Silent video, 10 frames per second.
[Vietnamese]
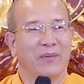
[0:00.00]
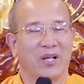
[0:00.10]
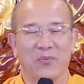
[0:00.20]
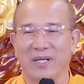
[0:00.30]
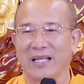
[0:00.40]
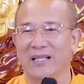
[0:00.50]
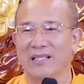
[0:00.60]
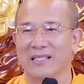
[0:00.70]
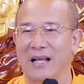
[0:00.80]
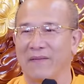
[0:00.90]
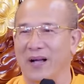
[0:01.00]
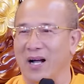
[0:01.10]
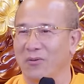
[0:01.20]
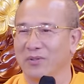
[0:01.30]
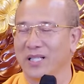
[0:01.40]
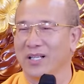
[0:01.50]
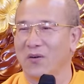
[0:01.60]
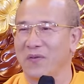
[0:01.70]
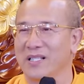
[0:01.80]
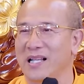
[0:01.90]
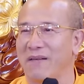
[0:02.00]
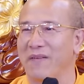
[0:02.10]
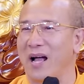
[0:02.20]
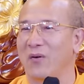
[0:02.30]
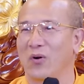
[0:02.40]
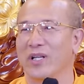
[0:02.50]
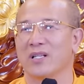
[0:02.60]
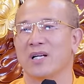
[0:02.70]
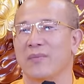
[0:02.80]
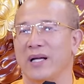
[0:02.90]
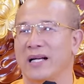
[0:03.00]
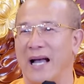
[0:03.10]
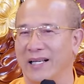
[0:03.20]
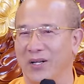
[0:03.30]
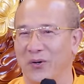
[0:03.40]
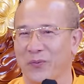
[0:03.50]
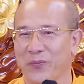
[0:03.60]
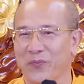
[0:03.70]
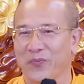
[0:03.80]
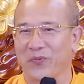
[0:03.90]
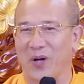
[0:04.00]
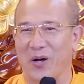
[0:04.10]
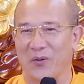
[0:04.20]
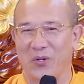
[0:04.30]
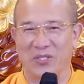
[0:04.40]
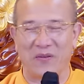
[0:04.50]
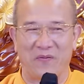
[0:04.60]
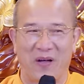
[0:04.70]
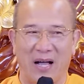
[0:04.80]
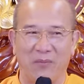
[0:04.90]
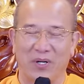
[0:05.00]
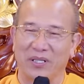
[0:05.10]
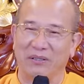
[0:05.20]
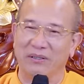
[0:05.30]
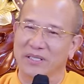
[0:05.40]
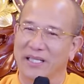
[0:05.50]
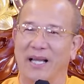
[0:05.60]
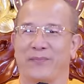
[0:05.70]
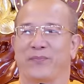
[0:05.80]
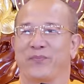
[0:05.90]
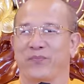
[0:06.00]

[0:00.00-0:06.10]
Mình không biết cái nước da vàng óng thì không phải da vàng của cái người bệnh gan đâu. Không, nó sẽ vàng một cái tươi đẹp.